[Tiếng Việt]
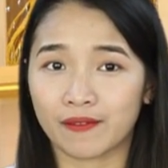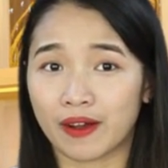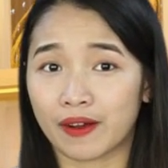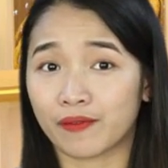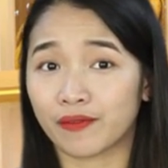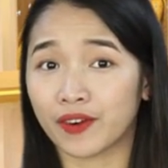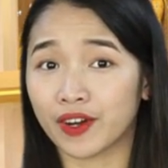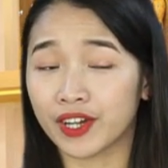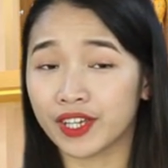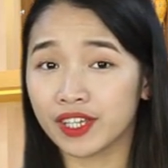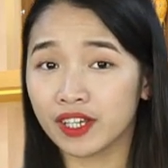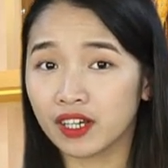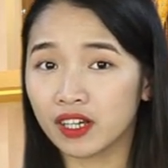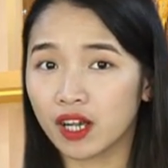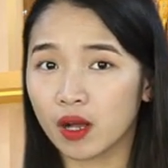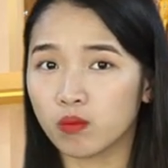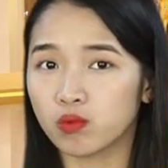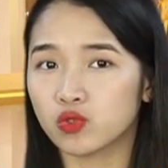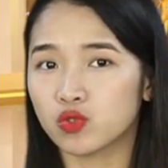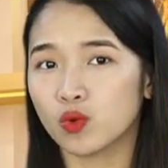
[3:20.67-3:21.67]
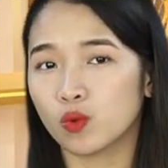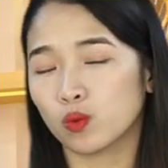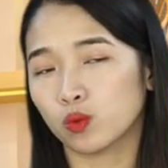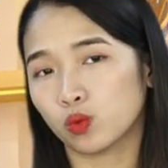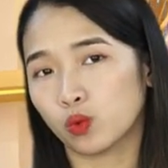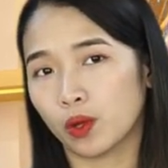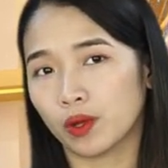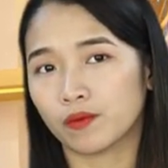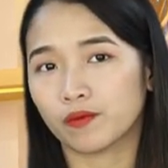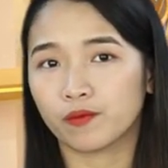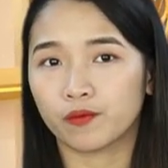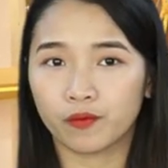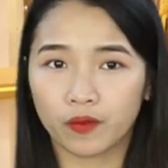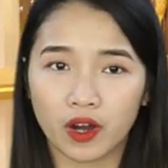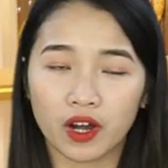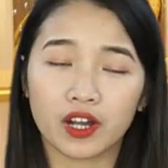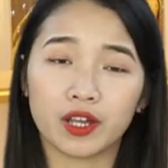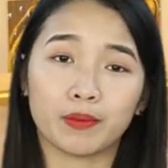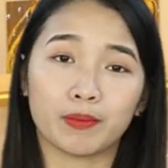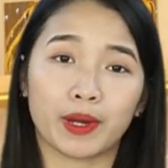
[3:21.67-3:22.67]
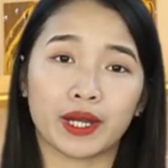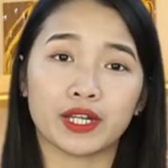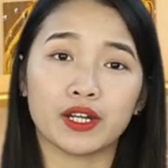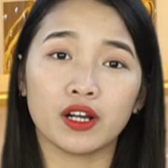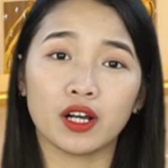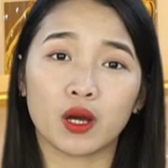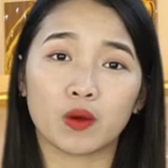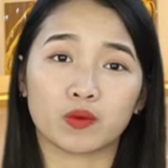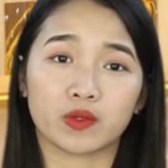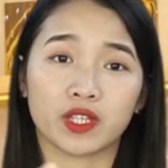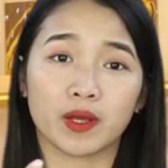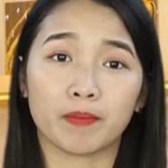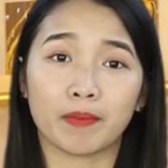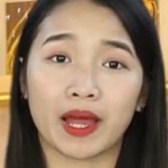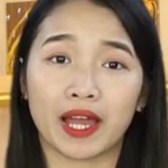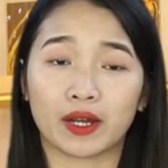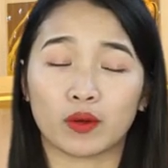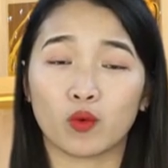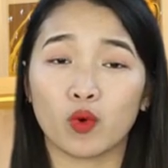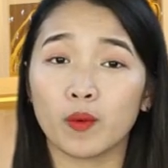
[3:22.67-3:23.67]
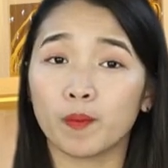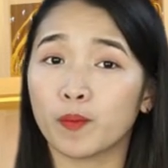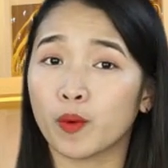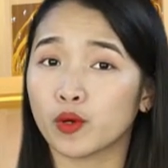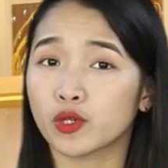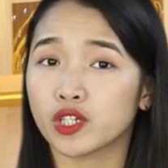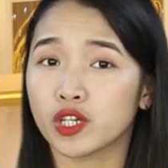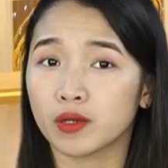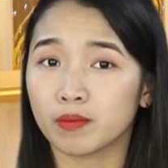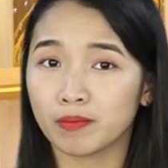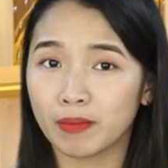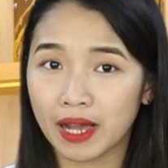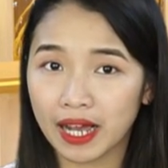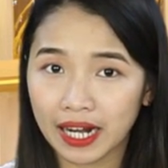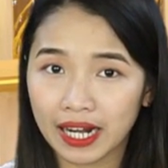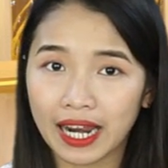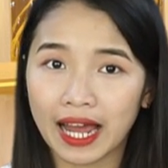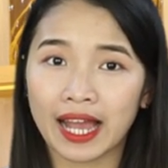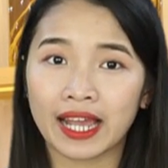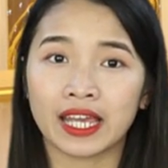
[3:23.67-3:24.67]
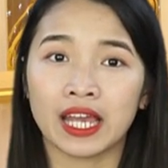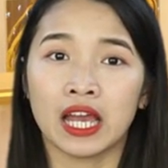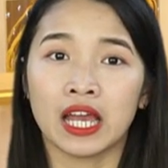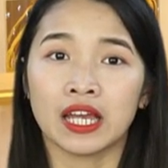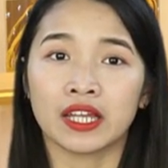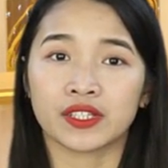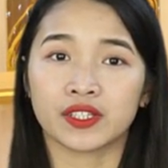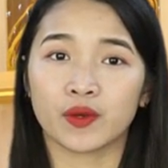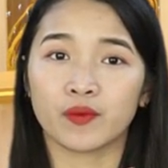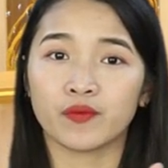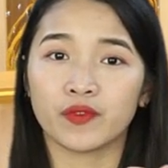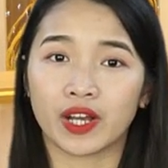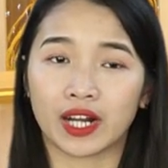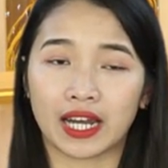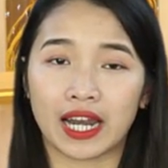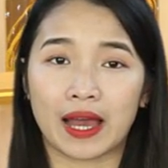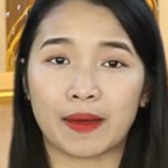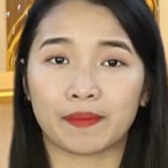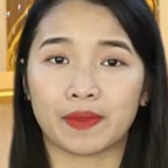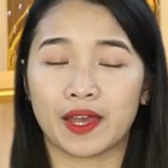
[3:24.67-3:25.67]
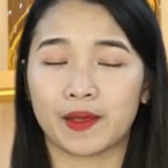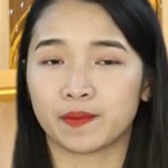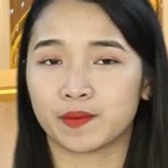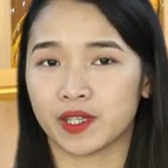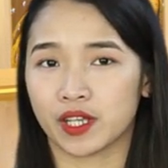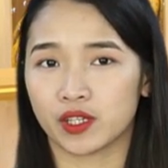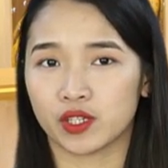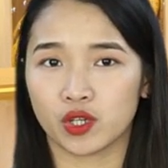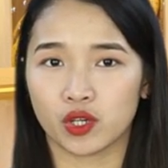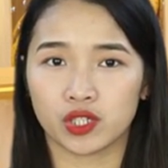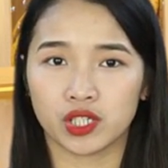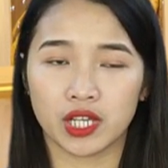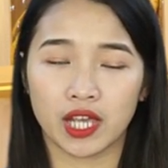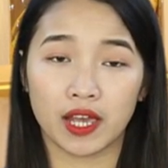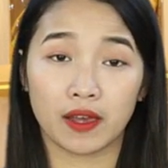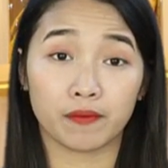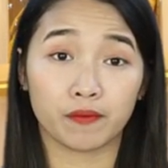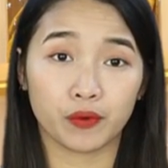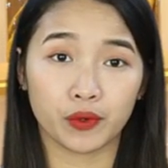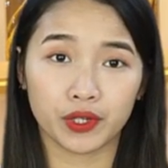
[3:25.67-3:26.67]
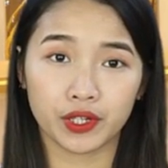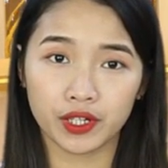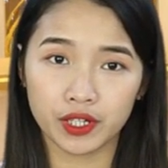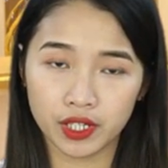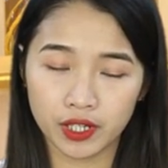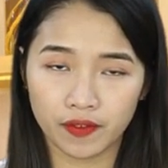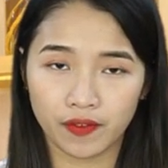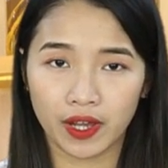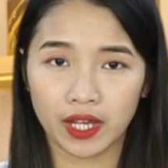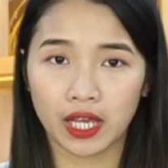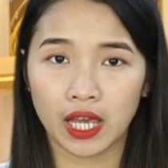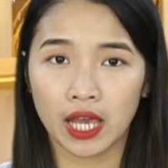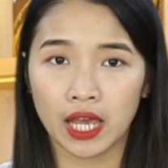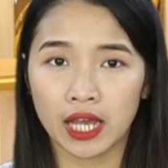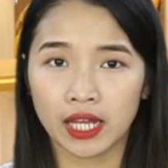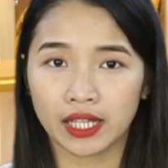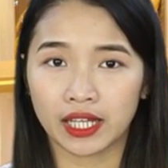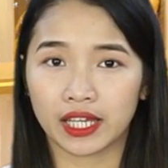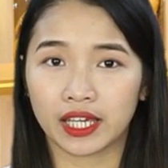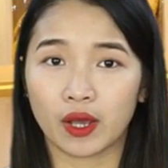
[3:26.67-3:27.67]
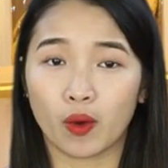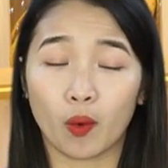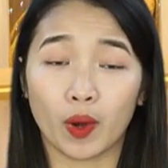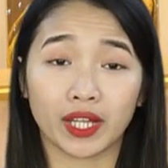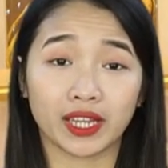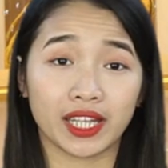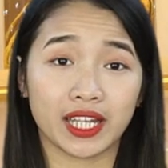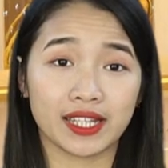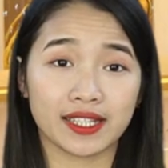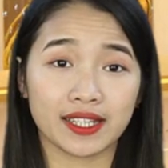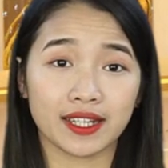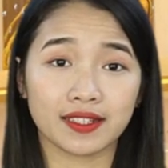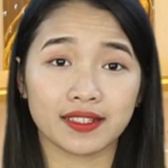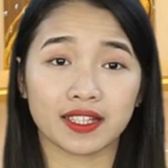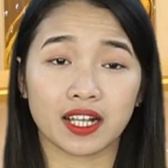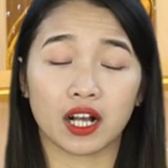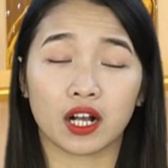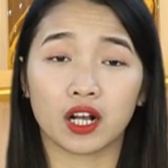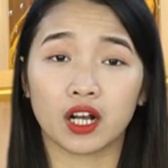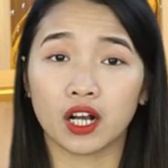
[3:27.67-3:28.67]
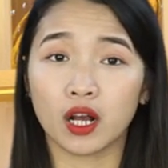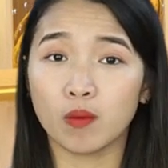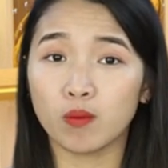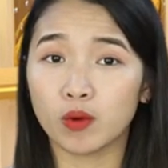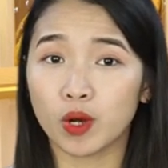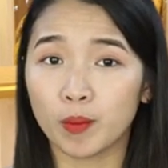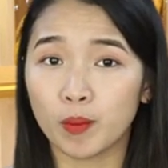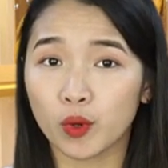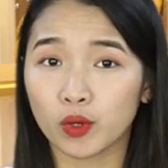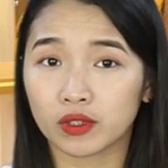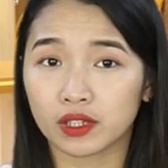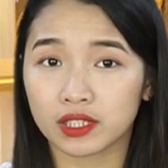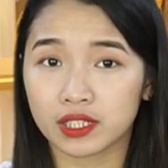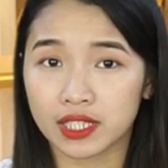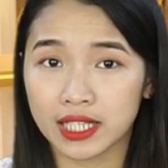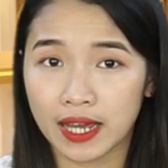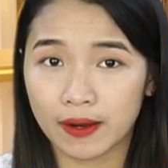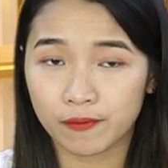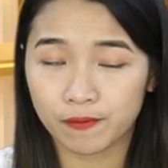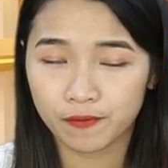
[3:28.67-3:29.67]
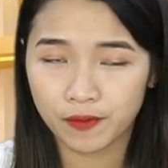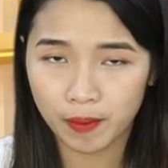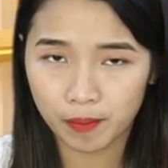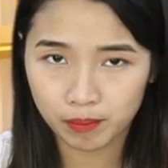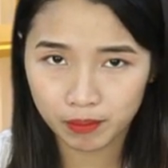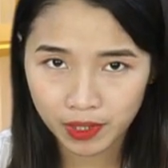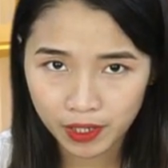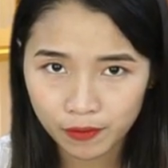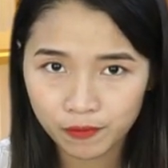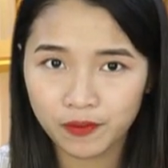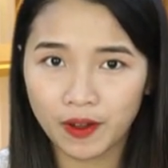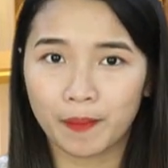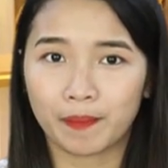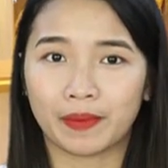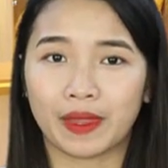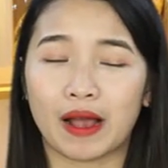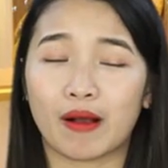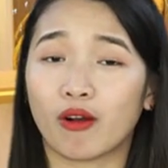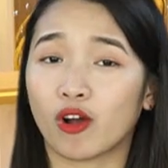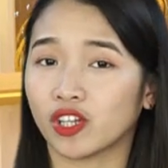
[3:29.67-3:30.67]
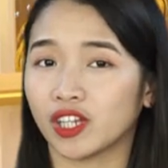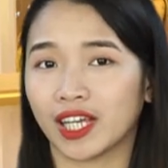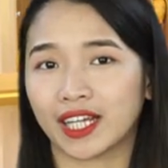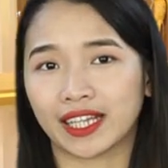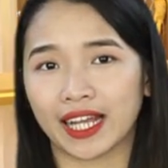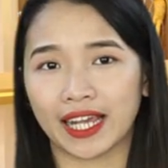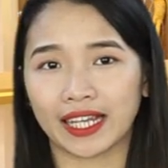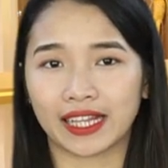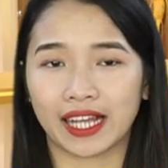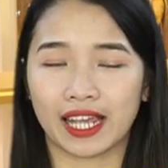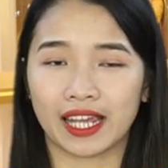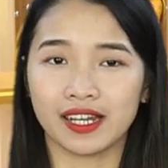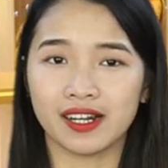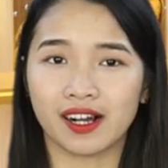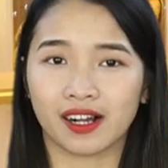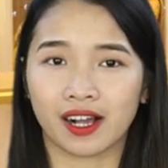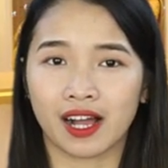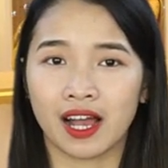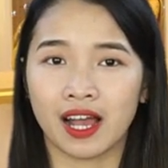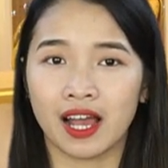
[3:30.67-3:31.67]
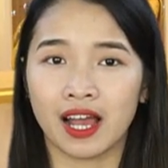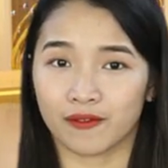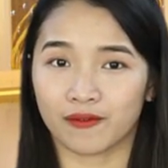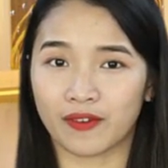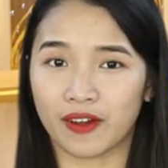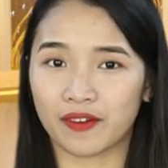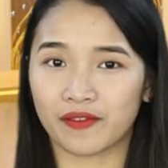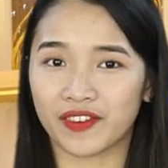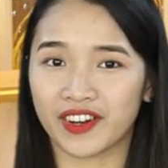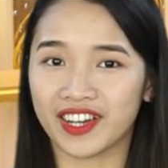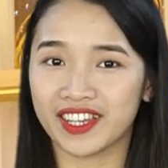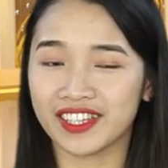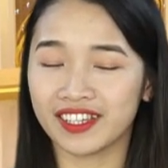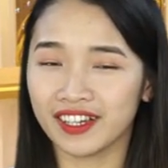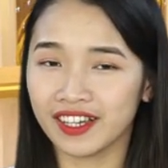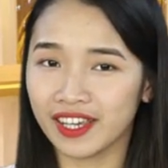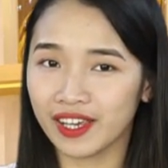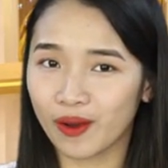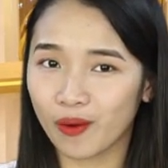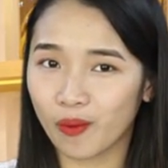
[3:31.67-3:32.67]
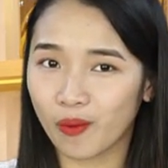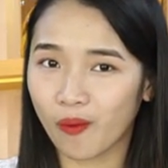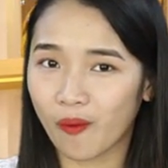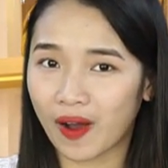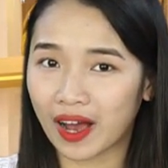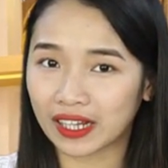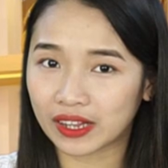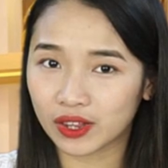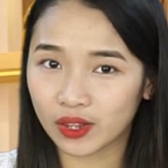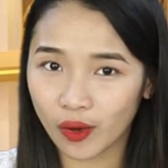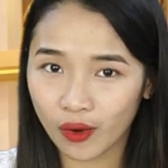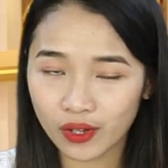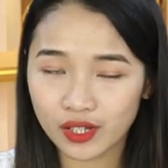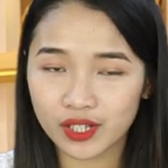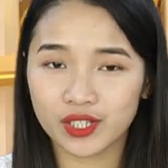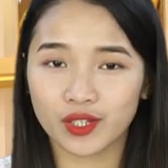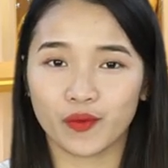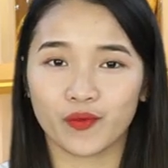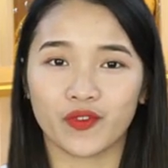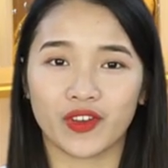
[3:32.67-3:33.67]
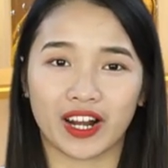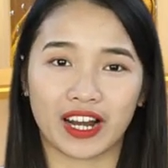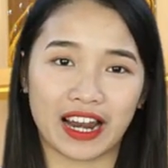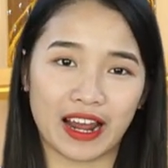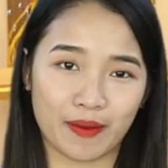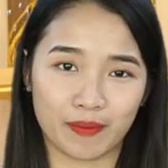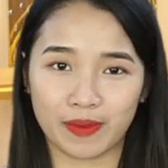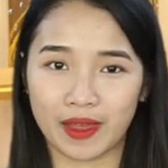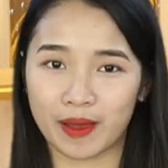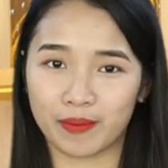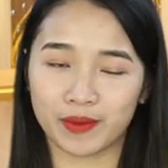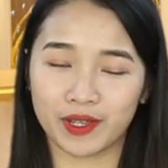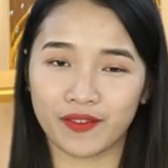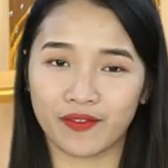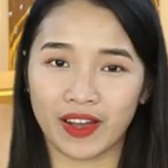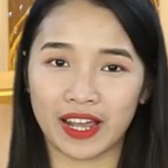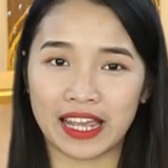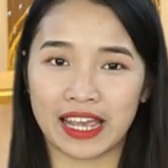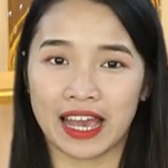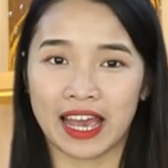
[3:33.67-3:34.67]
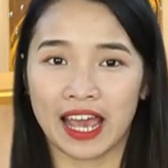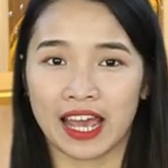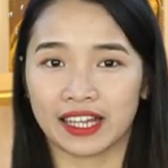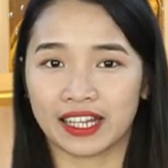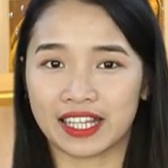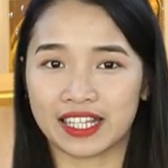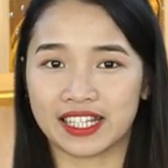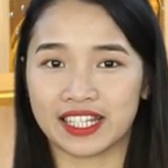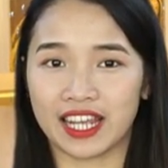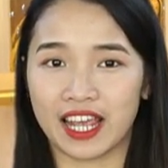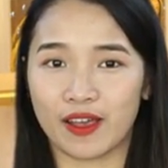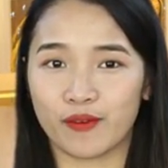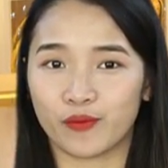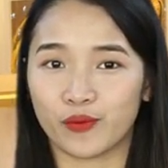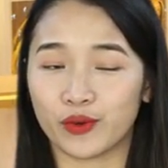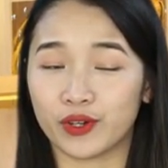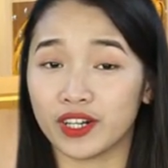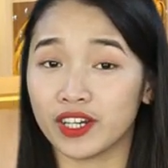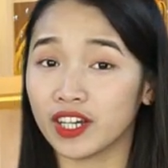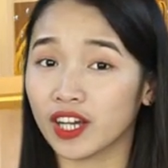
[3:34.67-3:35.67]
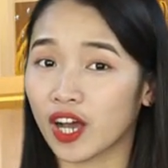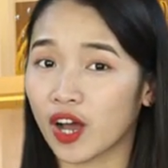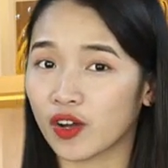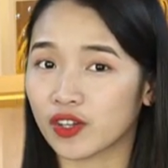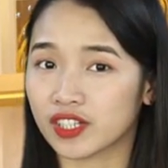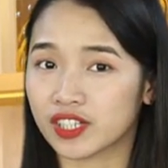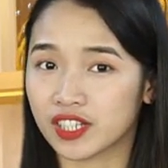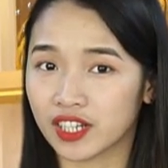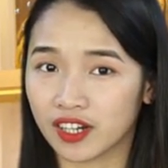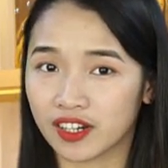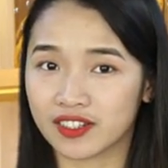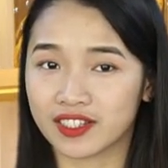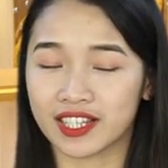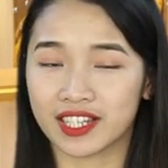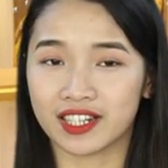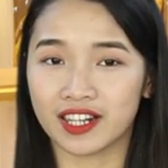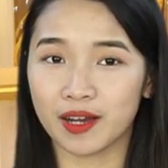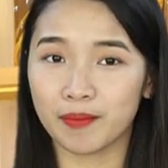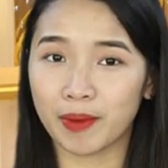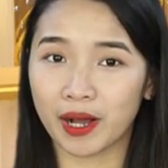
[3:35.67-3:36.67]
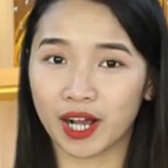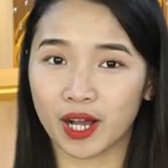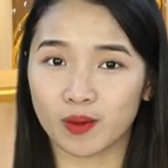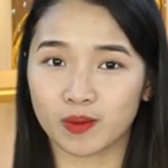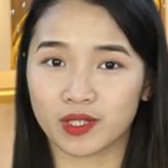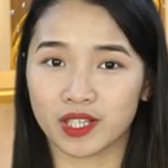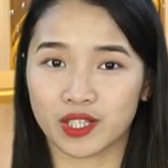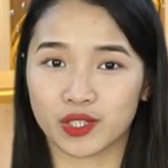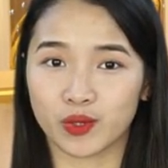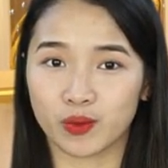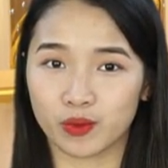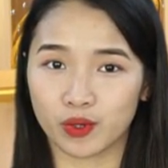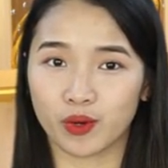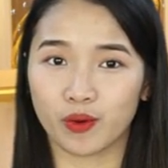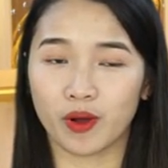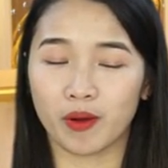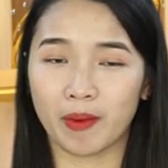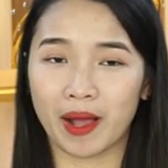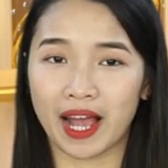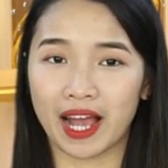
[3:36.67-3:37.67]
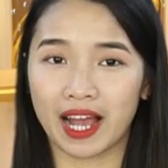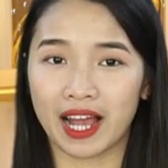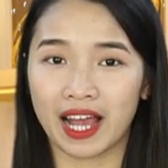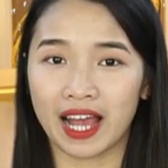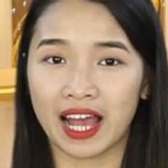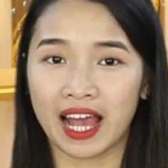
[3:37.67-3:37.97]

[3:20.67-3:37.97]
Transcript: và với những công dụng tuyệt vời mà nước hồng sâm Hàn Quốc Pochon mang lại trong việc làm đẹp dành cho chị em phụ nữ như vậy thì Kiều Anh tin chắc rằng không có một sản phẩm mỹ phẩm nào có thể thay thế được. Và với những hiệu quả tốt trong việc làm đẹp như vậy thì chị em phụ nữ còn chờ gì nữa mà không sử dụng đúng không ạ?